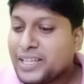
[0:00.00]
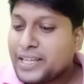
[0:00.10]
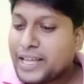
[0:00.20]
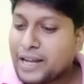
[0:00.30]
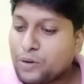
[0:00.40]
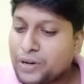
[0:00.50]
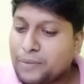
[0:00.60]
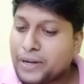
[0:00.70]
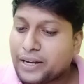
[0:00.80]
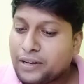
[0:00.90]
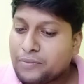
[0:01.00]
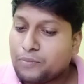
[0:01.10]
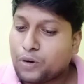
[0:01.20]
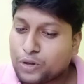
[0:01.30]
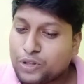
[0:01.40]
এখন আবার
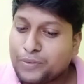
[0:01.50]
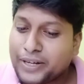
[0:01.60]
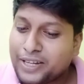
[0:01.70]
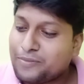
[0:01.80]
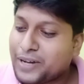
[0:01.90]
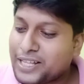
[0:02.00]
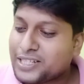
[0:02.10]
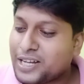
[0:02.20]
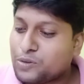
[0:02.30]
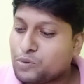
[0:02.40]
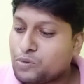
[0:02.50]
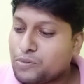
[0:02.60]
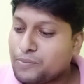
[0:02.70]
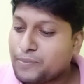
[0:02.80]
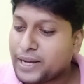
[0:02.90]
বর্ধমানের মাছ কাকু
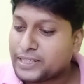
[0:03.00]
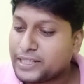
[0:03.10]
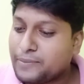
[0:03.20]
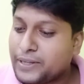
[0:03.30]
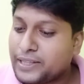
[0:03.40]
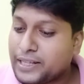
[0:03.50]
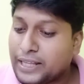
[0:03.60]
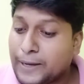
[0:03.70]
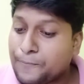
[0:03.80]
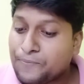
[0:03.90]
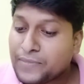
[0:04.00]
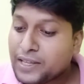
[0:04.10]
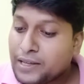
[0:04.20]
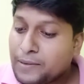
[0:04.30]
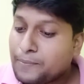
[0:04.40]
মাছ নেবেন দাদা
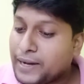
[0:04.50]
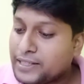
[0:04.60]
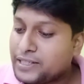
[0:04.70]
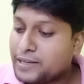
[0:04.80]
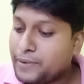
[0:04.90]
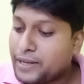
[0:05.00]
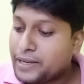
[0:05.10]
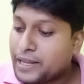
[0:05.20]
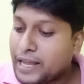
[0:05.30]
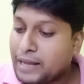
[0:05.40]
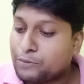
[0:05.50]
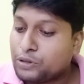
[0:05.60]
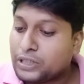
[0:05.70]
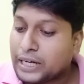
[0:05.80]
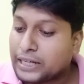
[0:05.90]
মাছ নেবেন এমন
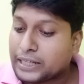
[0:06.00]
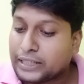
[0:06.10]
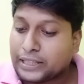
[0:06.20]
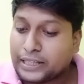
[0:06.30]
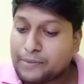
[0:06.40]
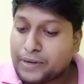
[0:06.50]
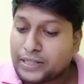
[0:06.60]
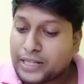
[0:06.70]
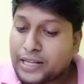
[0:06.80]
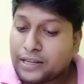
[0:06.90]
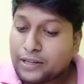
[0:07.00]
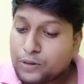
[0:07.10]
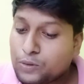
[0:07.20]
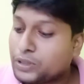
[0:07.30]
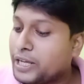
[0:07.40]
টাটকা তাজা মাছ আর
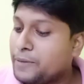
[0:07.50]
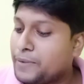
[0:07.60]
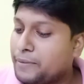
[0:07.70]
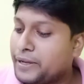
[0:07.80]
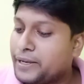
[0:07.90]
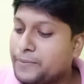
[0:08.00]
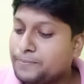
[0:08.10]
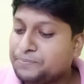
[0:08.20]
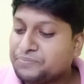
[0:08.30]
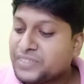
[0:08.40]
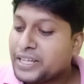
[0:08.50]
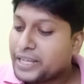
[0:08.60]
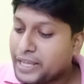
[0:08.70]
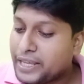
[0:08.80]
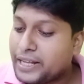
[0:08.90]
কোথায় পাবেন
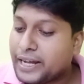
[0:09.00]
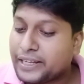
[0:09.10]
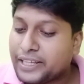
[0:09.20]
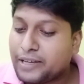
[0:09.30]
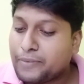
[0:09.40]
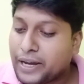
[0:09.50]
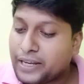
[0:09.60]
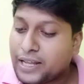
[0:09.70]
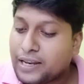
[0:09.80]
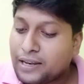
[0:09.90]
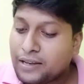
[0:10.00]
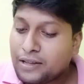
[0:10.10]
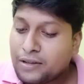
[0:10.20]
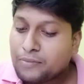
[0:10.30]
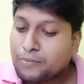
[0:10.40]
এই গান গিয়ে ভাইরাল
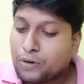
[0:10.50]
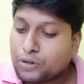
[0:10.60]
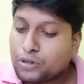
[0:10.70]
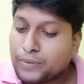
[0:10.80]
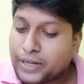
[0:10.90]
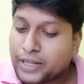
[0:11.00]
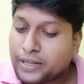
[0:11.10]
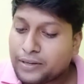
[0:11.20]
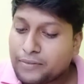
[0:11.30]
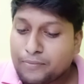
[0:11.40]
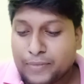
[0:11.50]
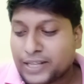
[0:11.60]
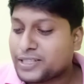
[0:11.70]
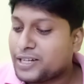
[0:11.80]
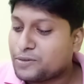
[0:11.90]
বর্ধমানের মাছ
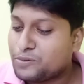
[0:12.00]
কাকু